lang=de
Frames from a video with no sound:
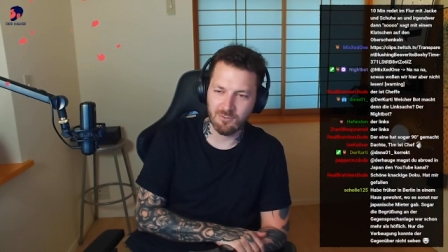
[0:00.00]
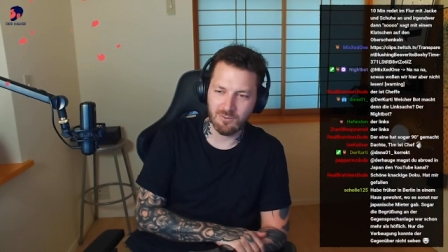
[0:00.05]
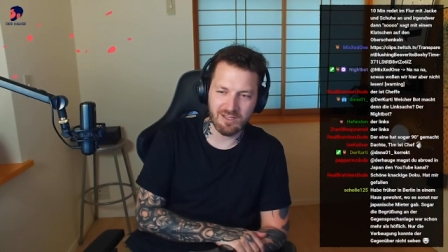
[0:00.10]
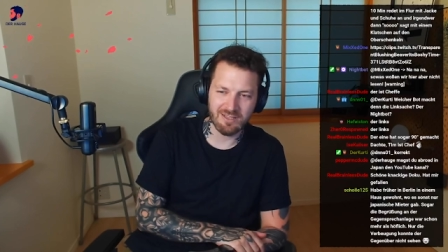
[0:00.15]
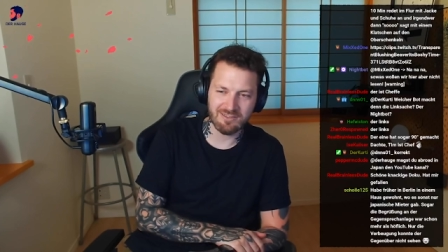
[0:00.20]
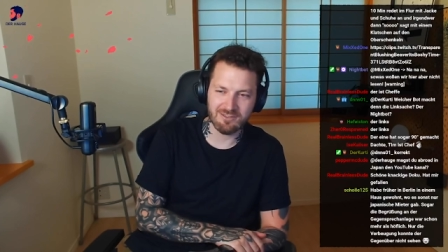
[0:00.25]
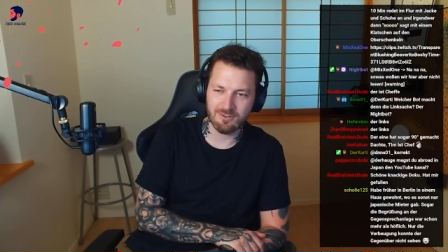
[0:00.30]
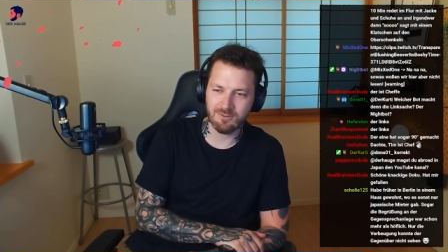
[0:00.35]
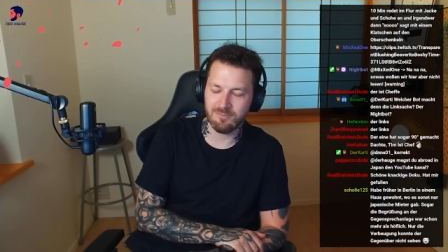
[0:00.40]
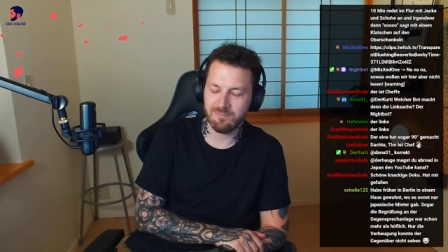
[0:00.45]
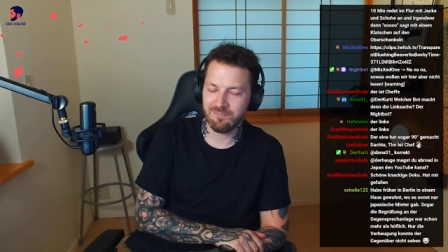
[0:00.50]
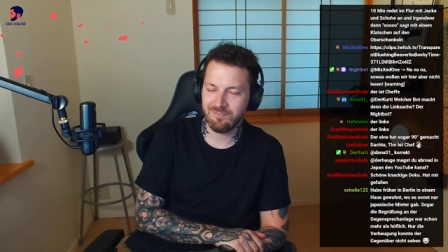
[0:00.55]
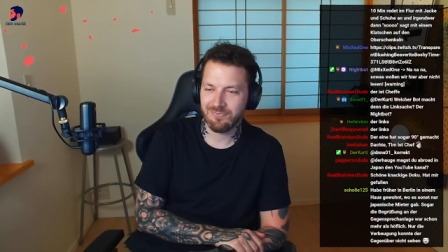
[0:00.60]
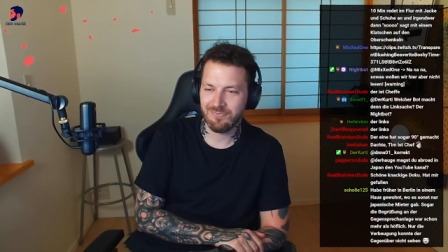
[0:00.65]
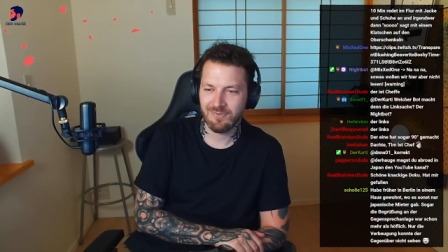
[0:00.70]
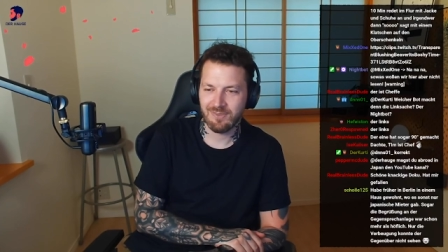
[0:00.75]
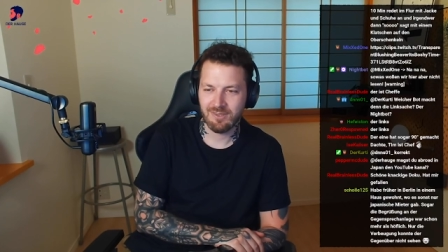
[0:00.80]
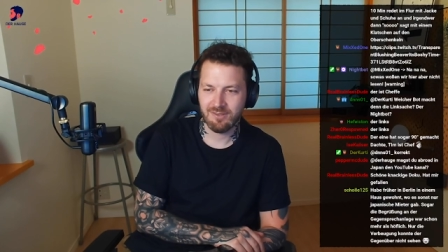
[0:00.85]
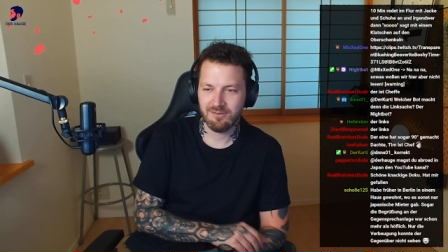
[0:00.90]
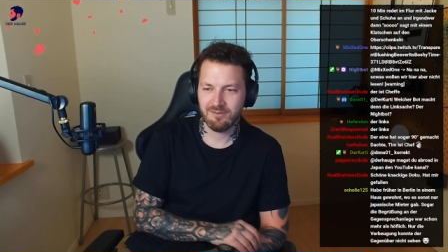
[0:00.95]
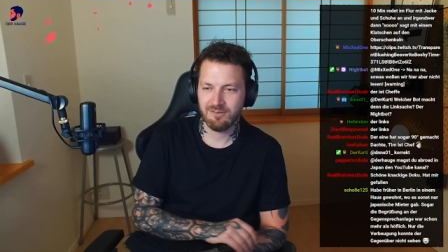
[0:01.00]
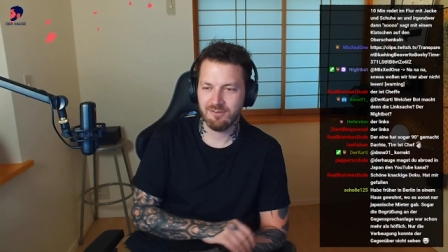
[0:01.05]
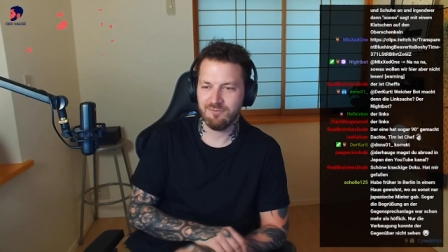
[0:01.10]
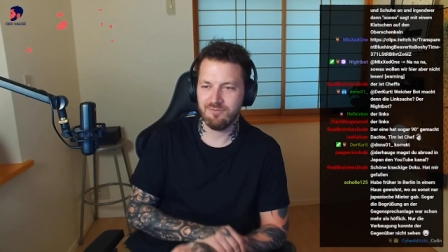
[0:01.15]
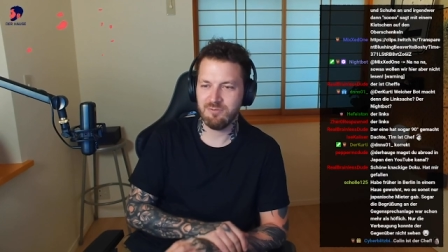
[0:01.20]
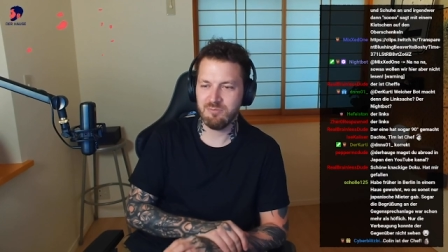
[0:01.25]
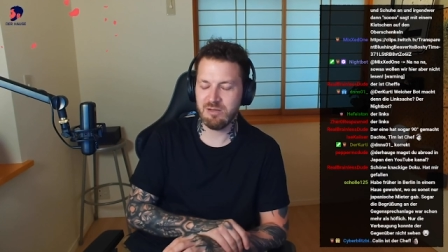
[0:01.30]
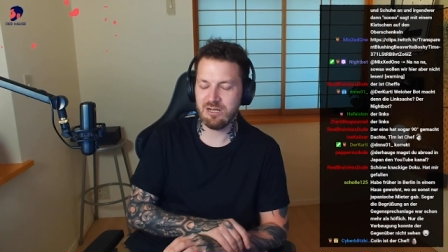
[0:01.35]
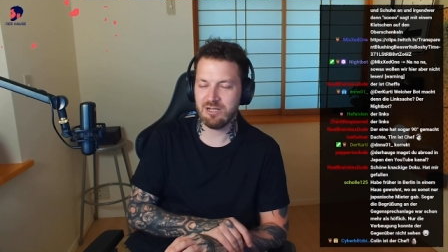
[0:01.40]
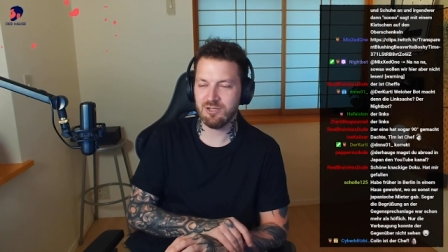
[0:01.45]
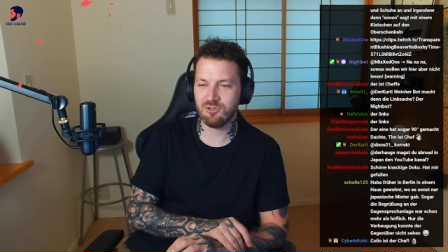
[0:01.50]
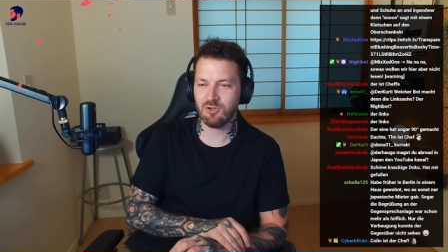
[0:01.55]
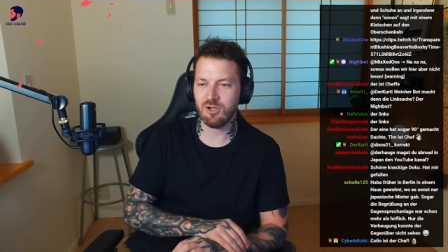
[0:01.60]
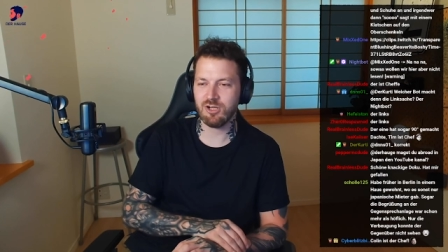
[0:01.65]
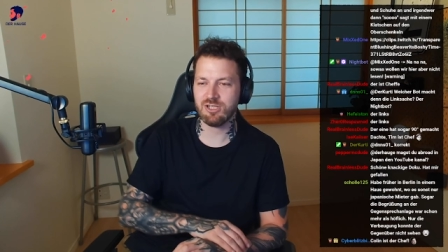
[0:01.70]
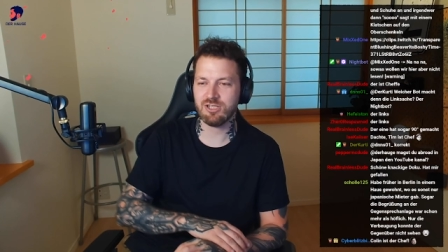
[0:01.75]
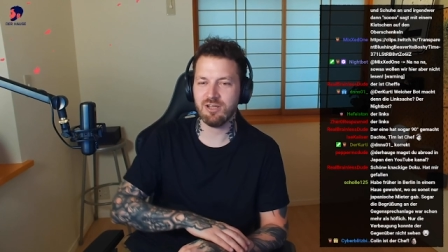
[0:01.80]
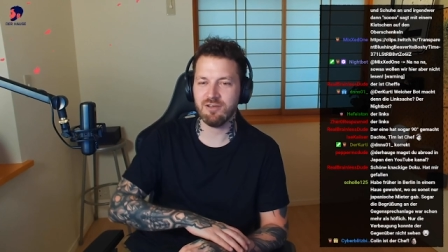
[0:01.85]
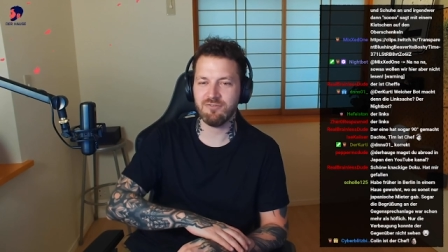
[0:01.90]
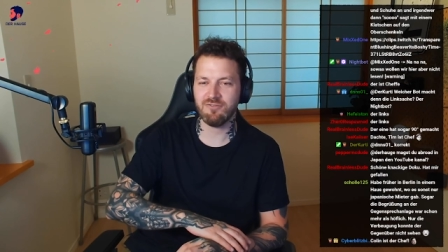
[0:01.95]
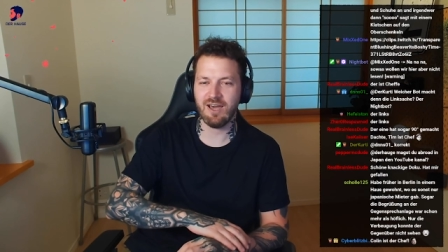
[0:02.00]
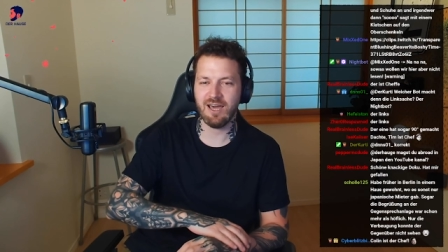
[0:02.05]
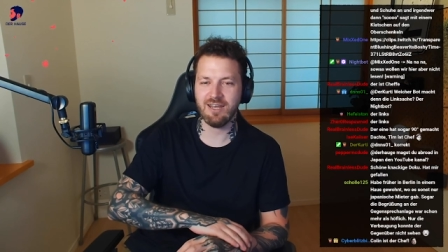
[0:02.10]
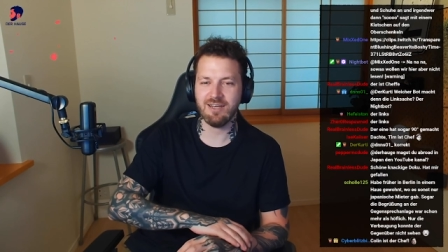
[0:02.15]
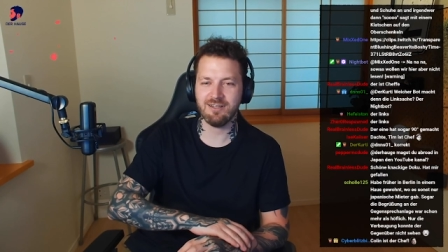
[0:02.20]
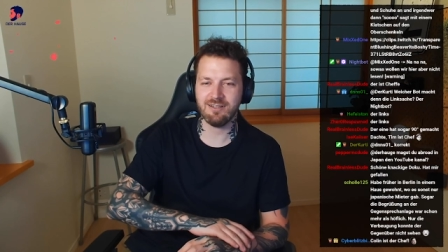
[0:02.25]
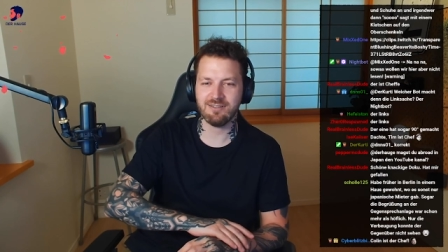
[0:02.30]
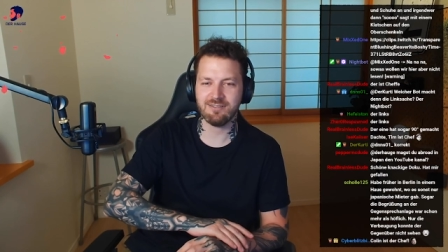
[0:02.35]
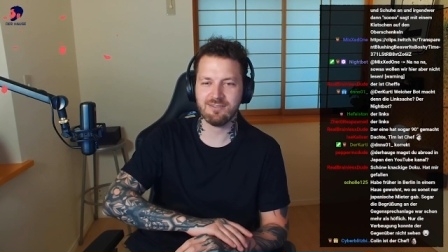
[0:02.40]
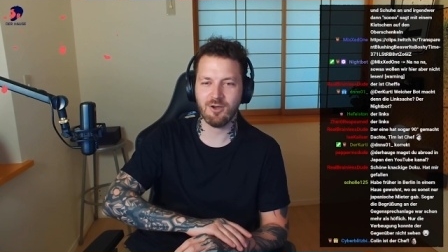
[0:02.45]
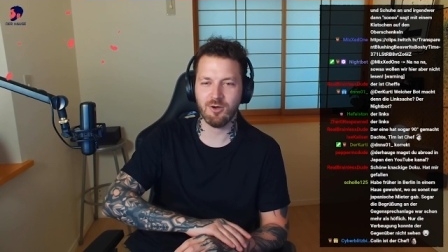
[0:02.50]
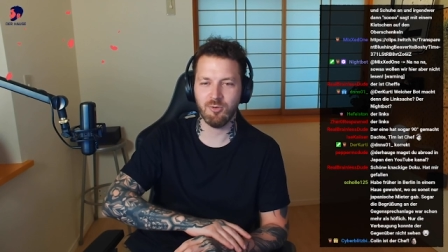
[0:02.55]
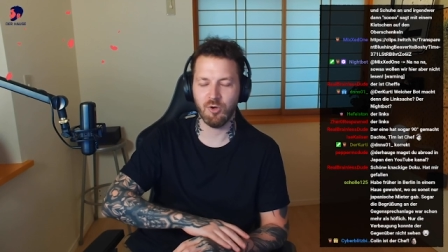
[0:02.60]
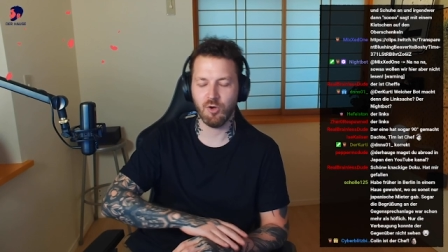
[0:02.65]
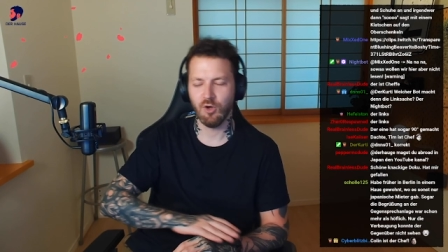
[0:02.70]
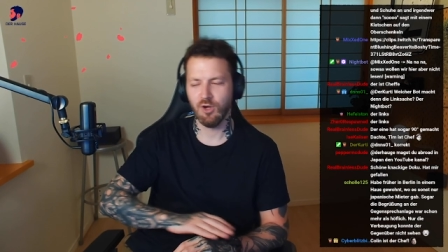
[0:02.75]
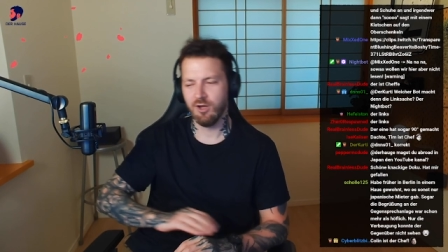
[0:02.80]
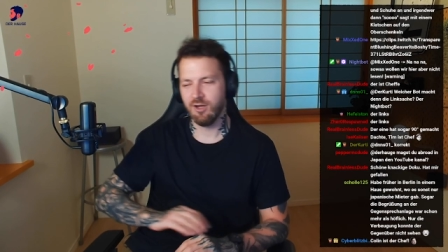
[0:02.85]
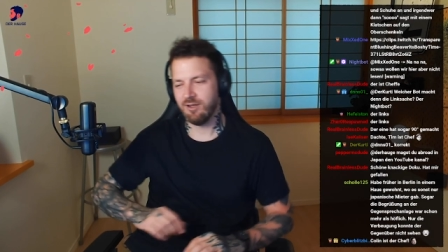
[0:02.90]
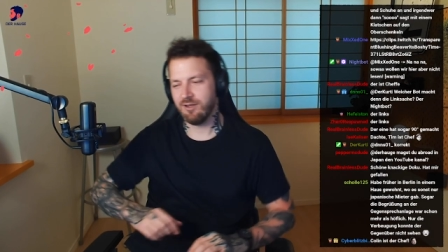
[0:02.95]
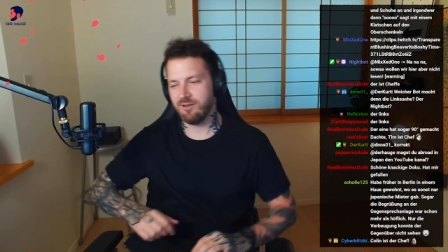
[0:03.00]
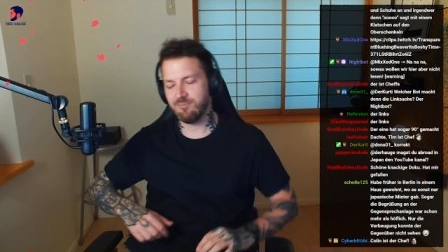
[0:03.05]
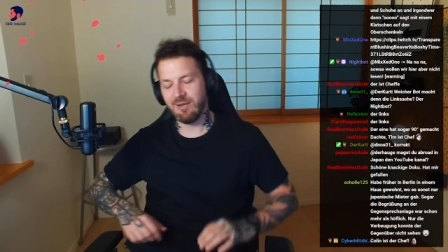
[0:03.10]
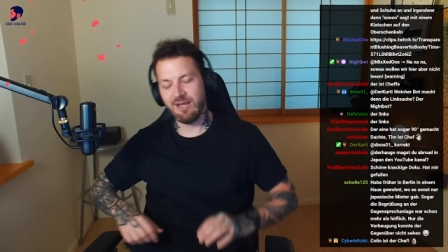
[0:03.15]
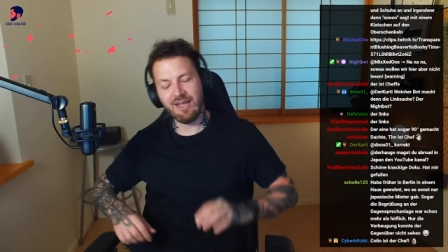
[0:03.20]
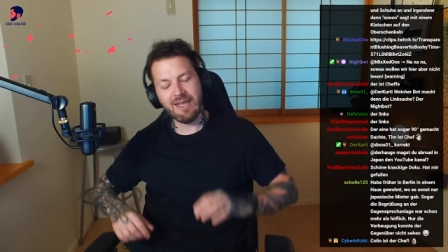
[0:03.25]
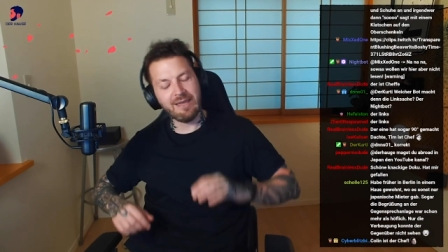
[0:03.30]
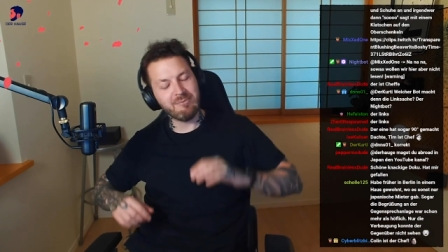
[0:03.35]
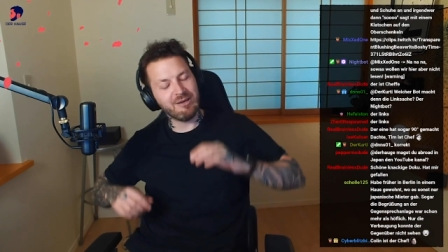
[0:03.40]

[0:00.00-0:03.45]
So, also wie man in Deutschland verhandelt, ist ja auch immer,